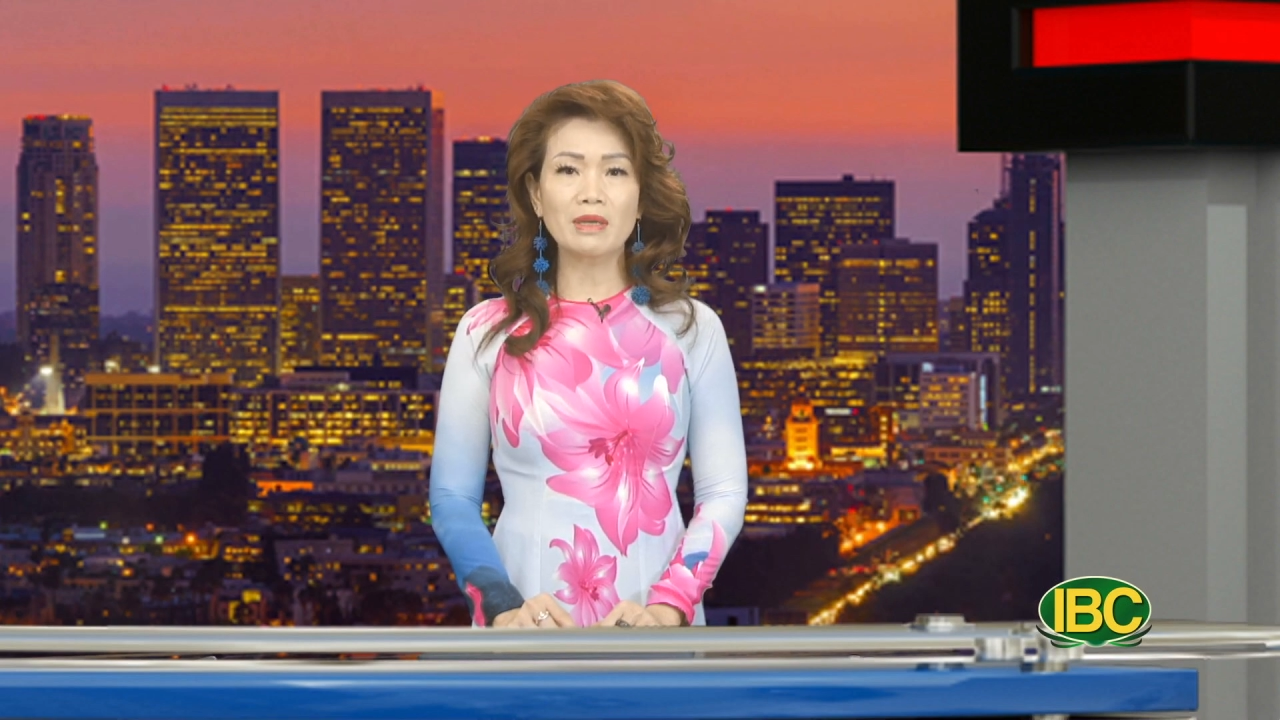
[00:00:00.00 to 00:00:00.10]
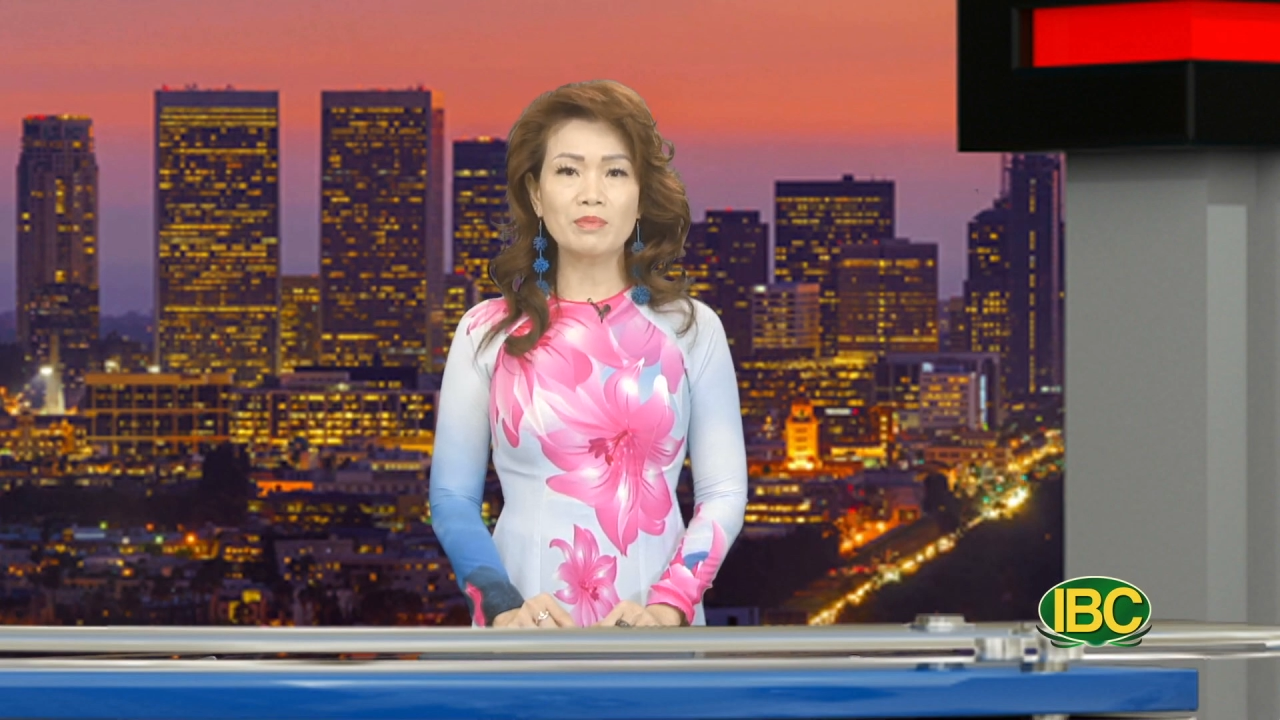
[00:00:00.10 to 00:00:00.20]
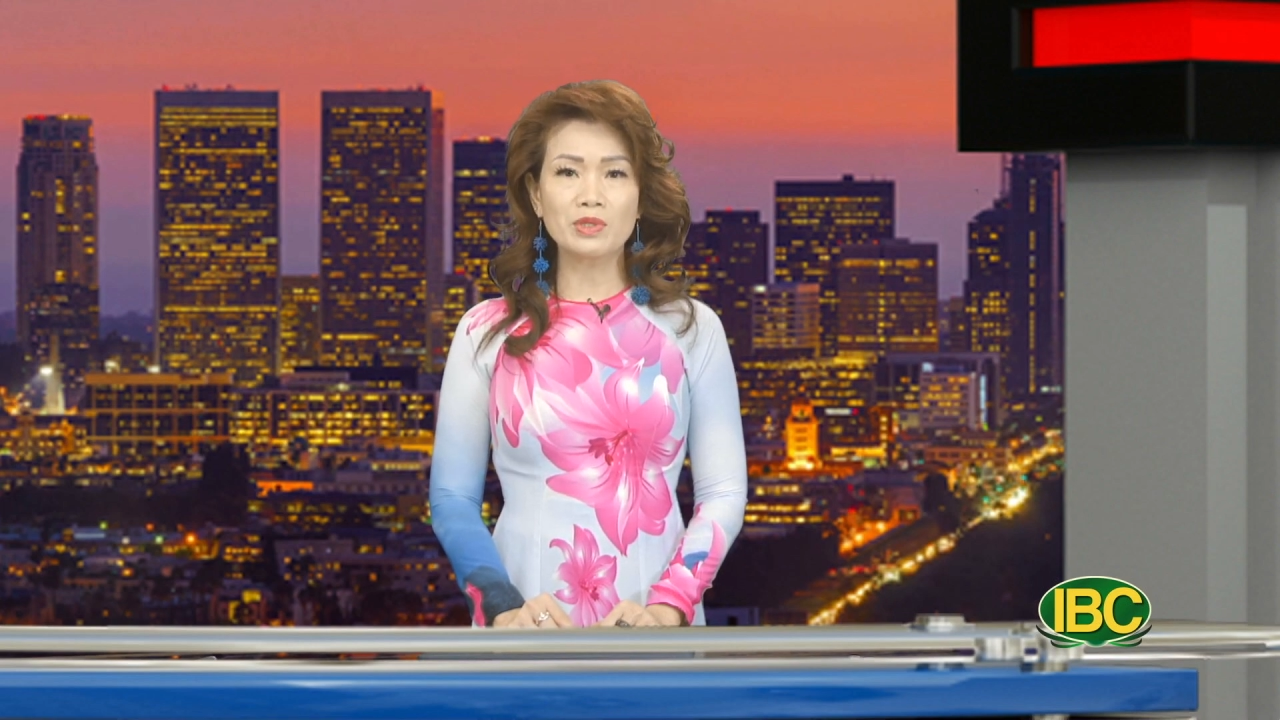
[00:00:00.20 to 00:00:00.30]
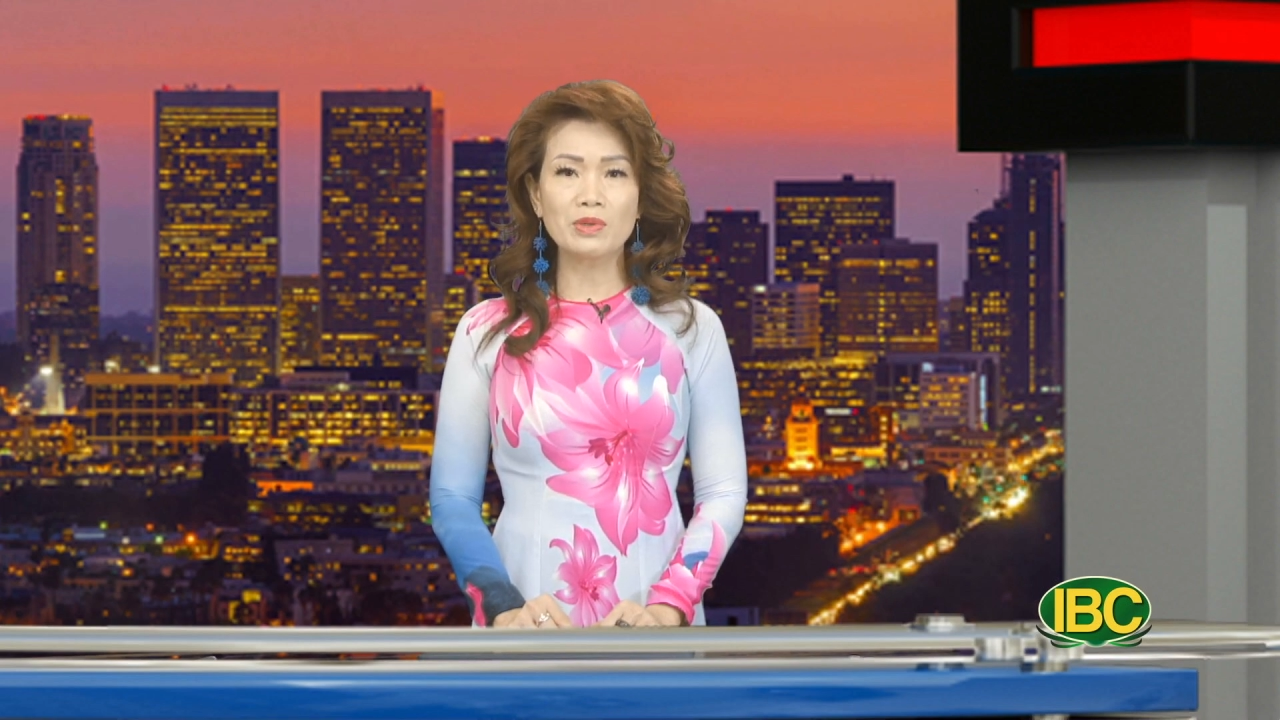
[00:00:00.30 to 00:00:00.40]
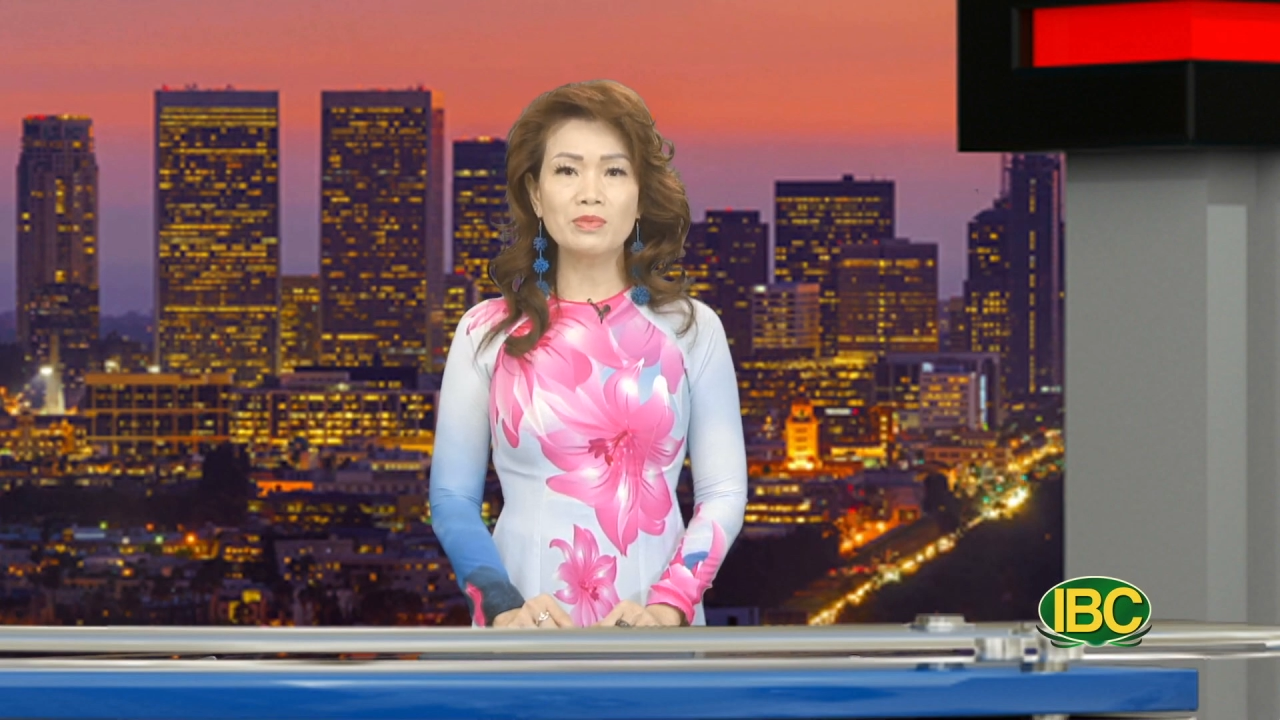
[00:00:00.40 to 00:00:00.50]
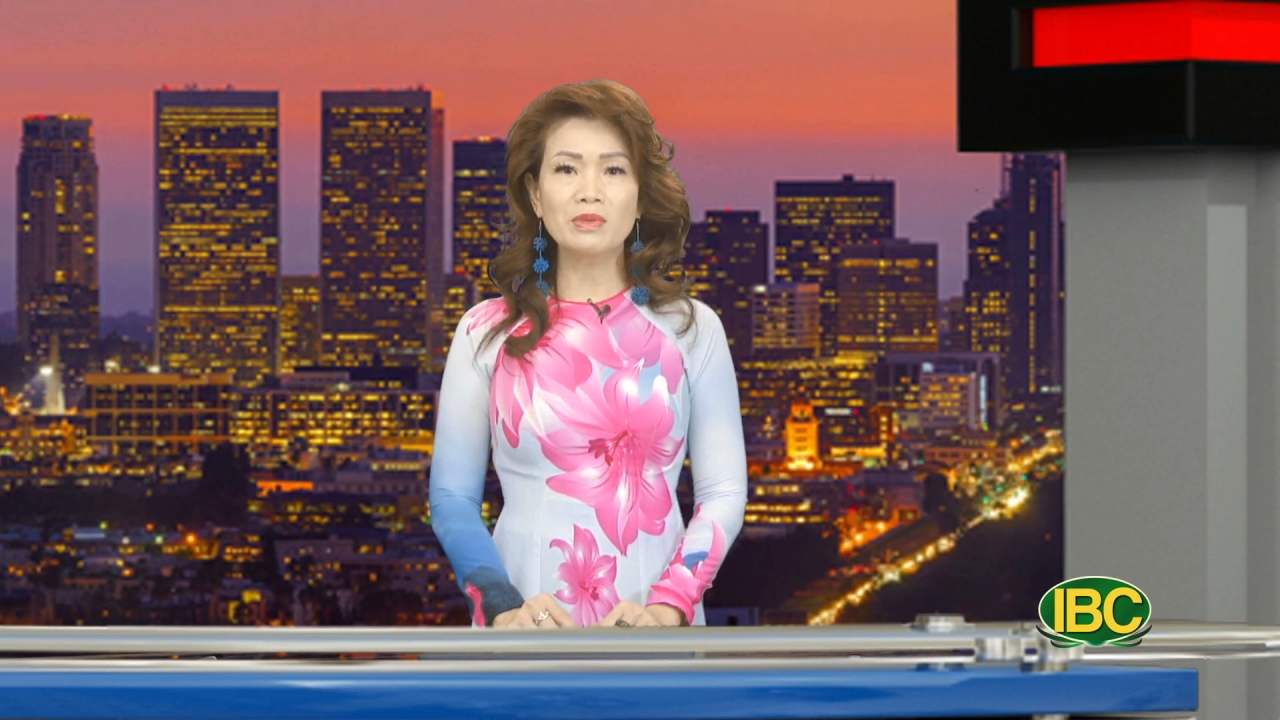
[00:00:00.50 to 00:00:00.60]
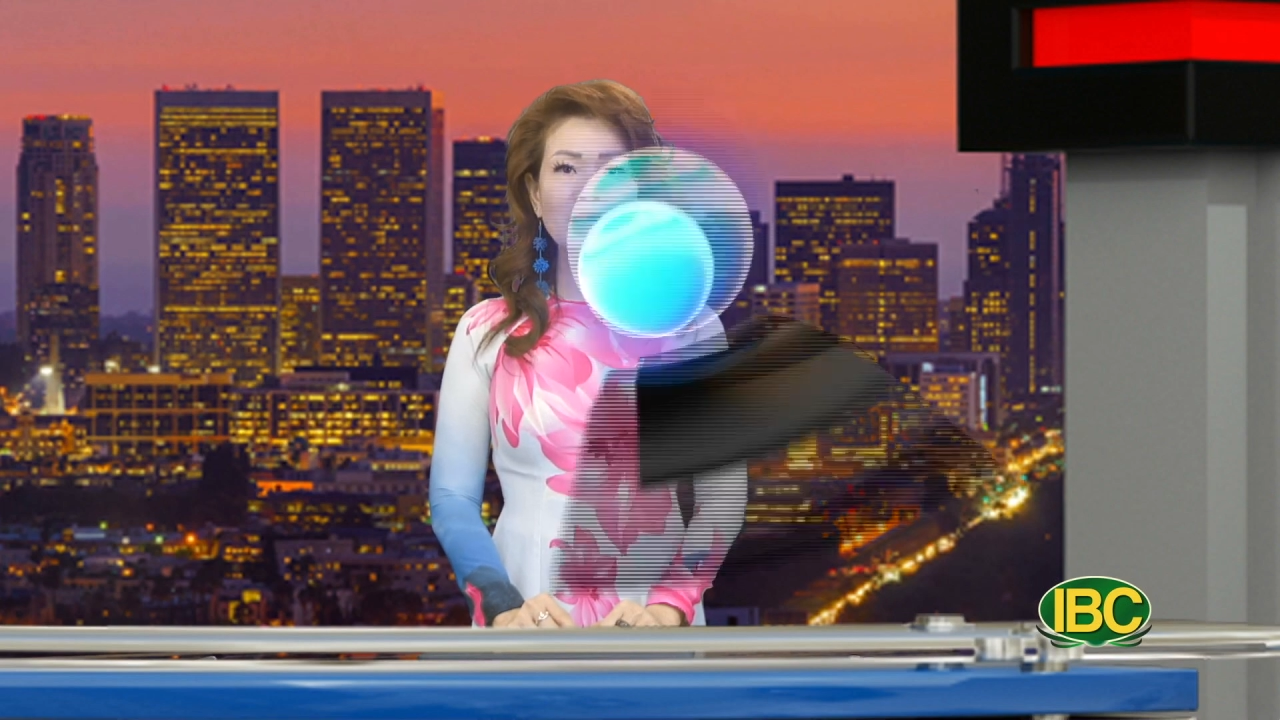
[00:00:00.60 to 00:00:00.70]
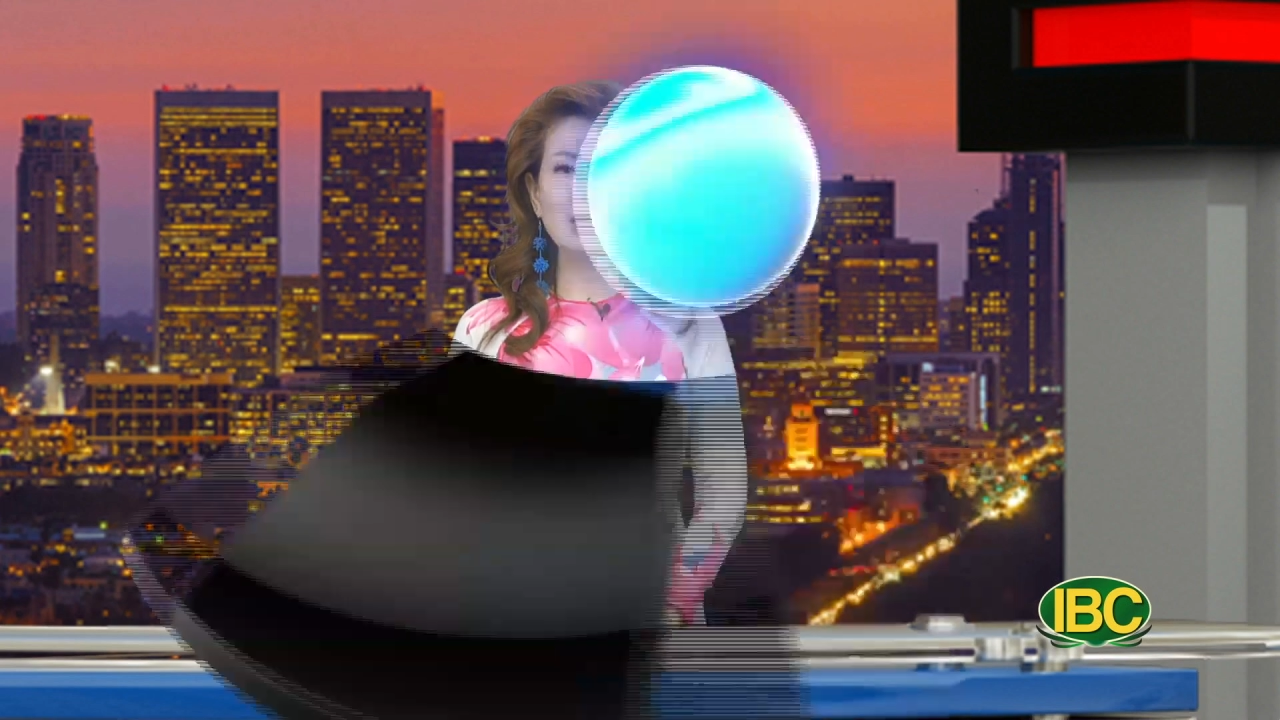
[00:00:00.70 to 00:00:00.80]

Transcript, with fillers: tập trung